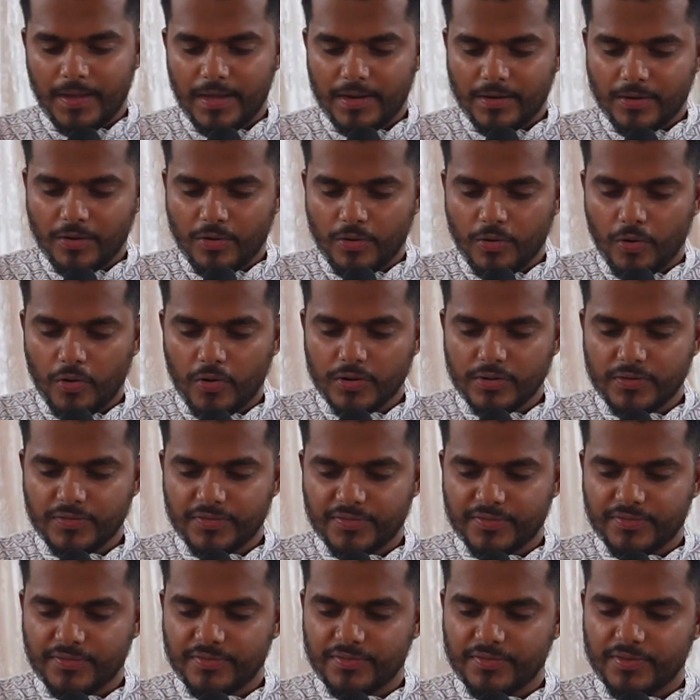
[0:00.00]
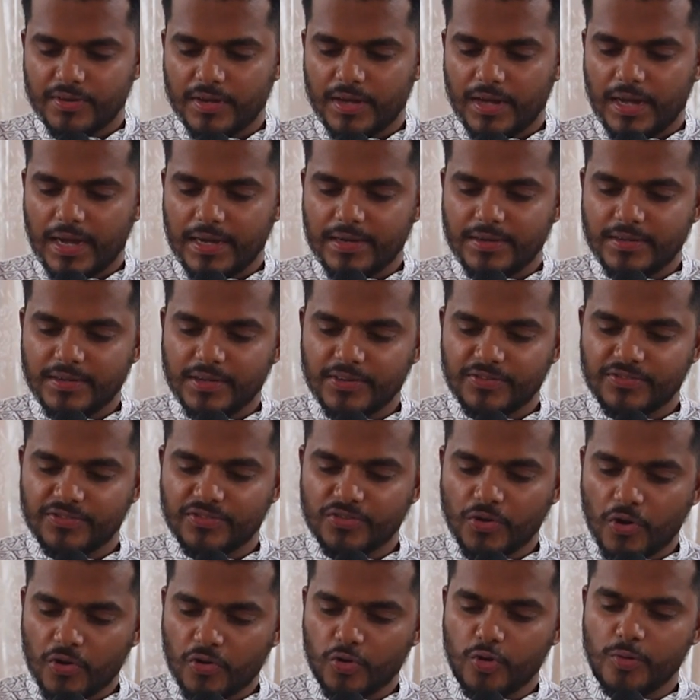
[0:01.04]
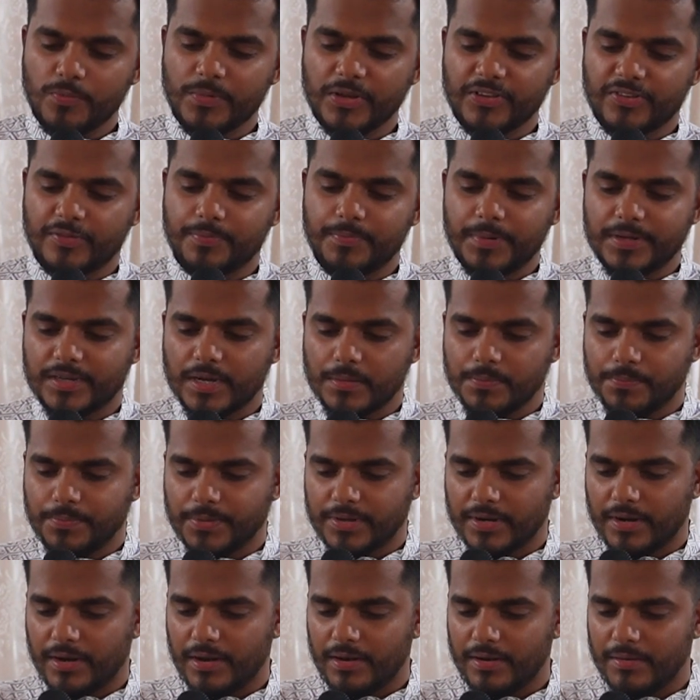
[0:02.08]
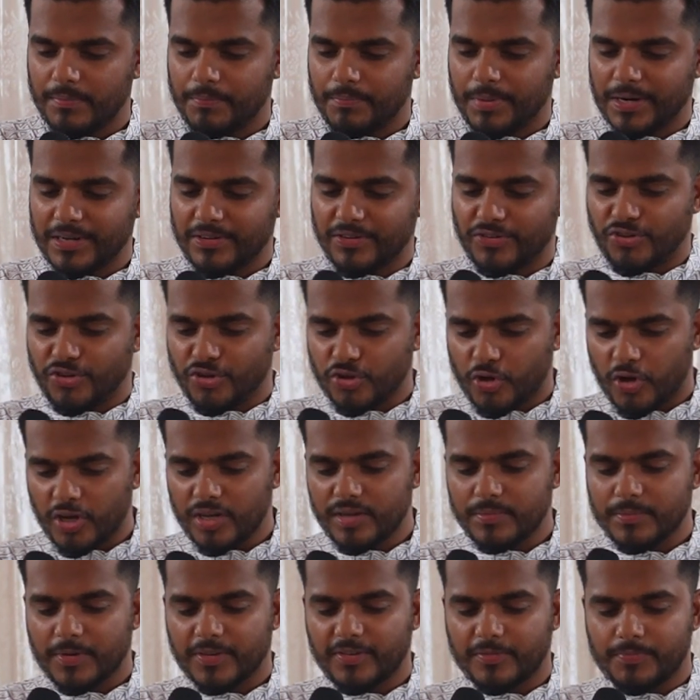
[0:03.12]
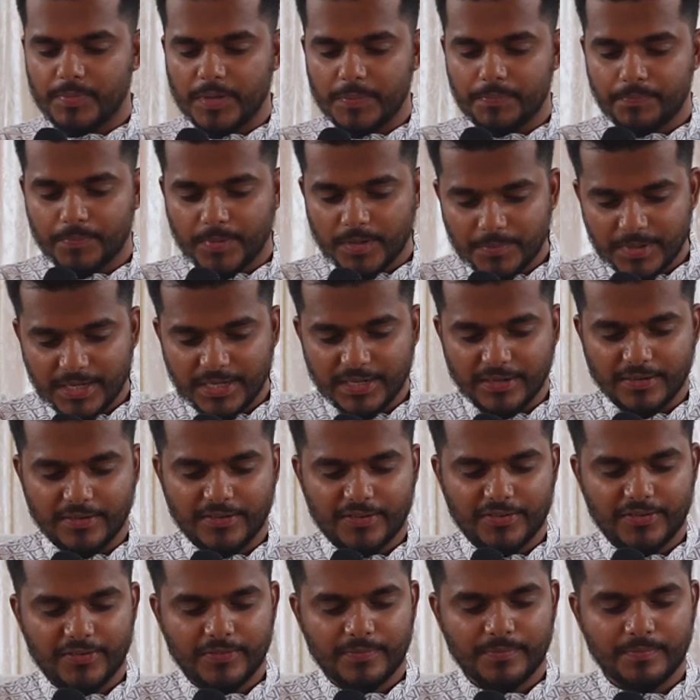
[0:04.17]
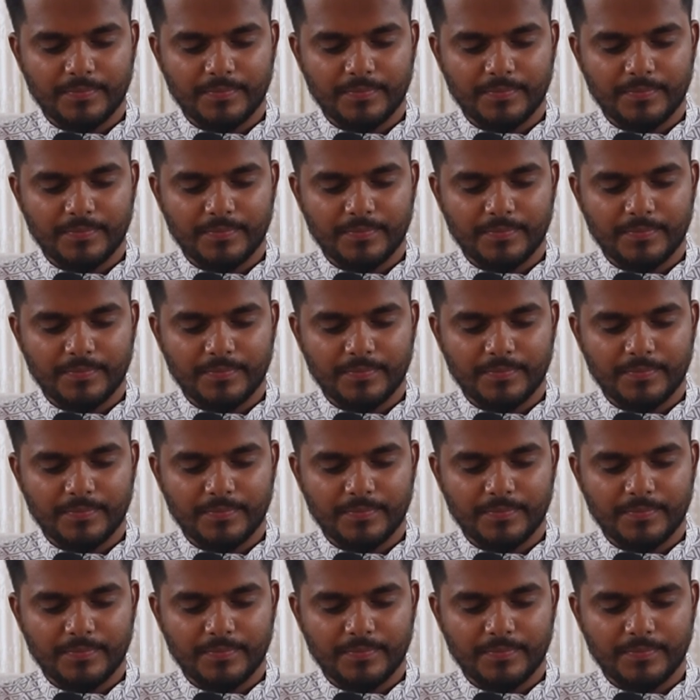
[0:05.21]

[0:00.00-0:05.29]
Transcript: इन गॉड्स आइडिया सॉरो मस्ट बी टेम्परल बट जॉय मस्ट बी परमानेंट